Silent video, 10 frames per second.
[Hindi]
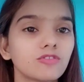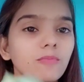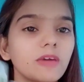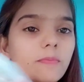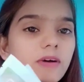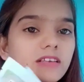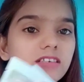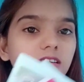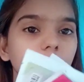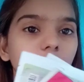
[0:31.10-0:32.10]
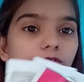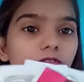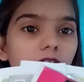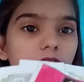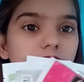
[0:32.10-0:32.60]
दोस्तों मेरे पास है अभी
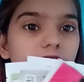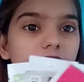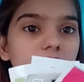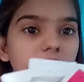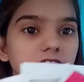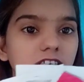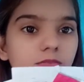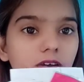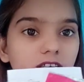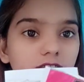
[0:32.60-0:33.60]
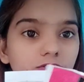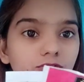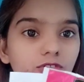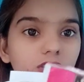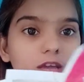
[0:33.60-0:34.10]
गुड वाइफ्स के चार सीट मास्क
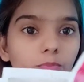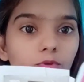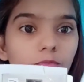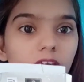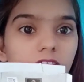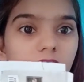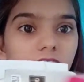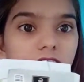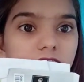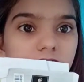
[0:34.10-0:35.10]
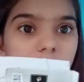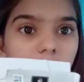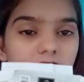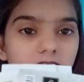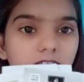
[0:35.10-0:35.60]
जो कि है पोमीग्रेनेट सीट
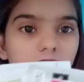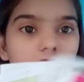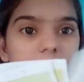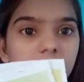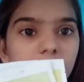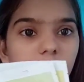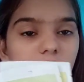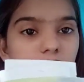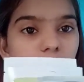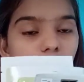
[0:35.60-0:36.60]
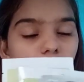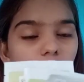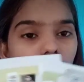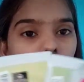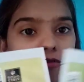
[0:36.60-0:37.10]
मास्क लिली सीट मास्क
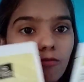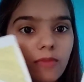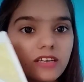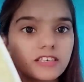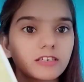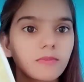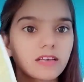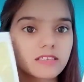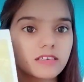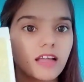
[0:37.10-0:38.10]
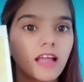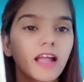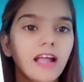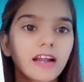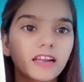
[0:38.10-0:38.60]
कुकुम्बर सीट मास्क
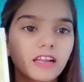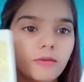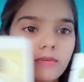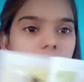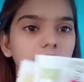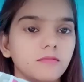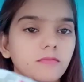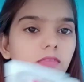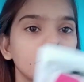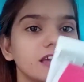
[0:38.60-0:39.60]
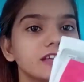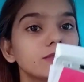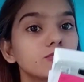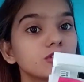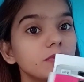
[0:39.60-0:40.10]
एंड एलेवन सीट मास्क
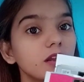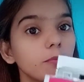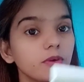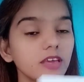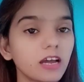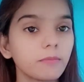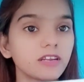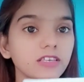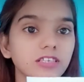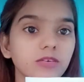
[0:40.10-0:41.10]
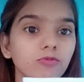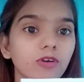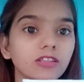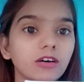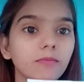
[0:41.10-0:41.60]
ये मुझे मेरे पीआर में रिसीव
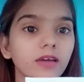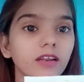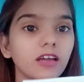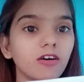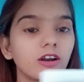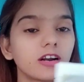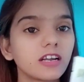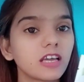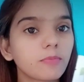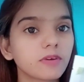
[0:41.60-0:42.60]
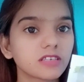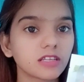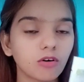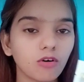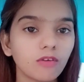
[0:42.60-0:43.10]
हुआ था मैंने ऑलरेडी आपके
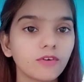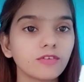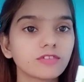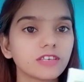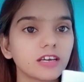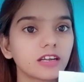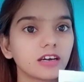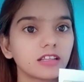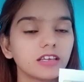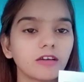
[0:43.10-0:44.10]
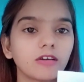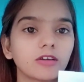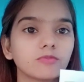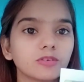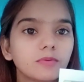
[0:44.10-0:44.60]
साथ हॉल वीडियो शेयर कर दिया हुआ
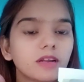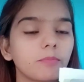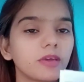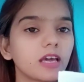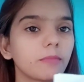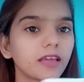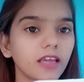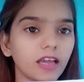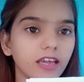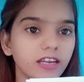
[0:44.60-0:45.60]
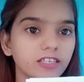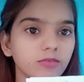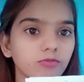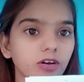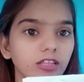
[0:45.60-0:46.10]
कि मुझे मेरे पीआर में क्या क्या
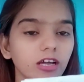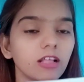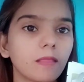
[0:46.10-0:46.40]
रिसीव हुआ था